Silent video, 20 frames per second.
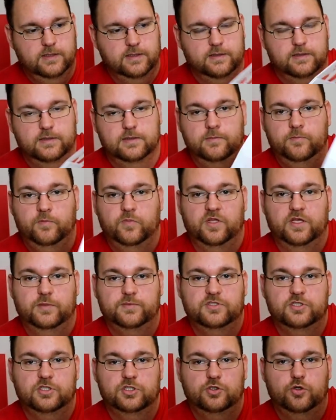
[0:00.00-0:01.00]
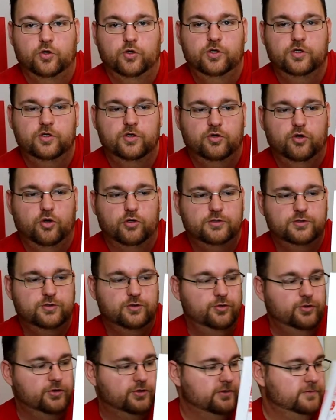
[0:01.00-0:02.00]
äh, Gibt es eine schöne
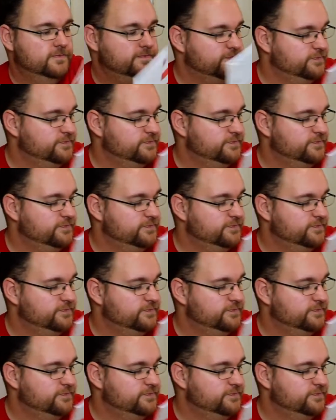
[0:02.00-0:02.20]
Kotztüte.